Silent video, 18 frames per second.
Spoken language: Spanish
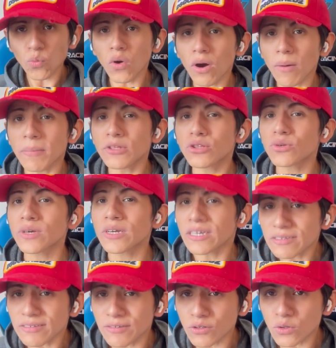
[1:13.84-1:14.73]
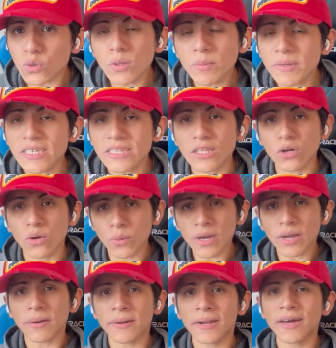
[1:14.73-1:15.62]
nuevo método en este YouTube que te lo
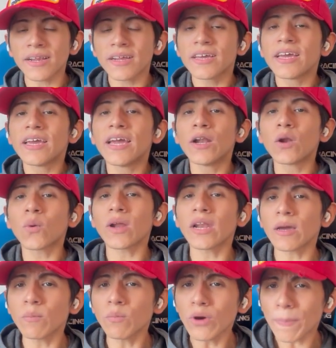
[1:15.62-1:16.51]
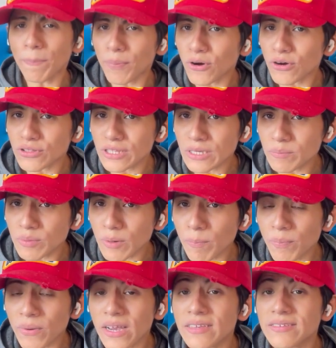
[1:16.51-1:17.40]
voy a revelar, en el cual en muy poco
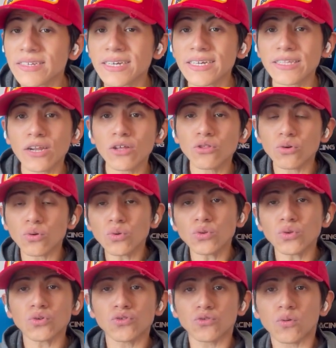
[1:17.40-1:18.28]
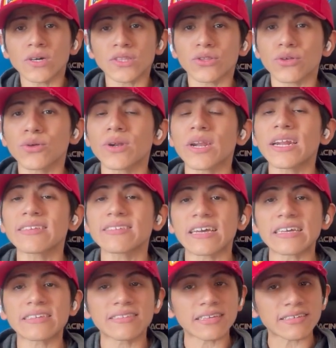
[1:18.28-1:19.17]
tiempo puedes estar generando unos cuantos dólares,
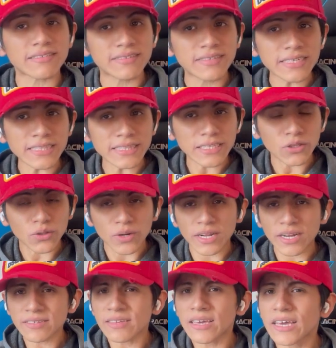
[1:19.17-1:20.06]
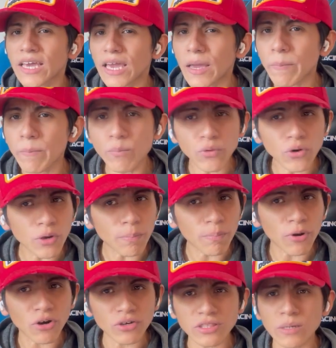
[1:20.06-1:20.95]
hasta 7 dólares, en muy
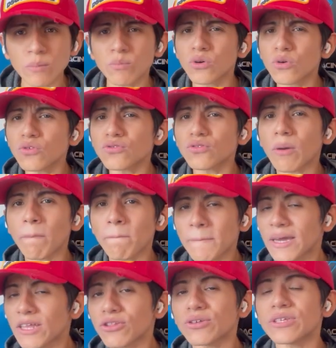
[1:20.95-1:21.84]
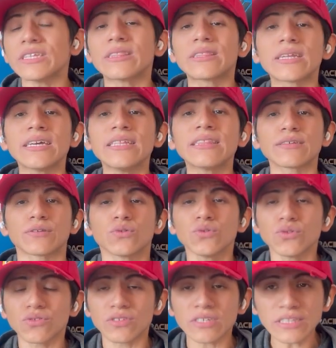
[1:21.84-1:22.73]
poco tiempo, incluso en menos de 30
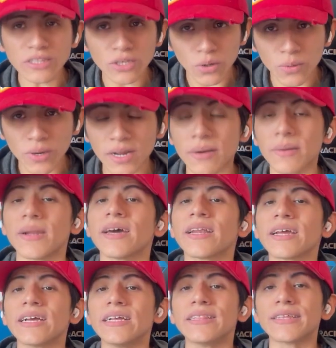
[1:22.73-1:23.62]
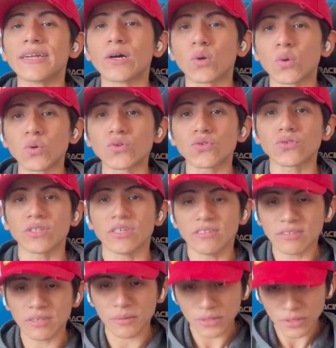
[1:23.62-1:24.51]
segundos. Y te lo voy a revelar en el transcurso de
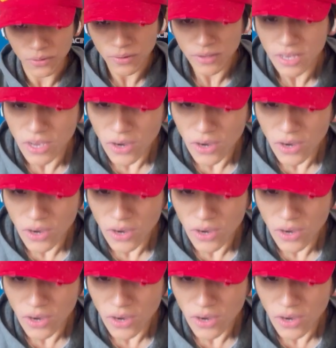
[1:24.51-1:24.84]
este video.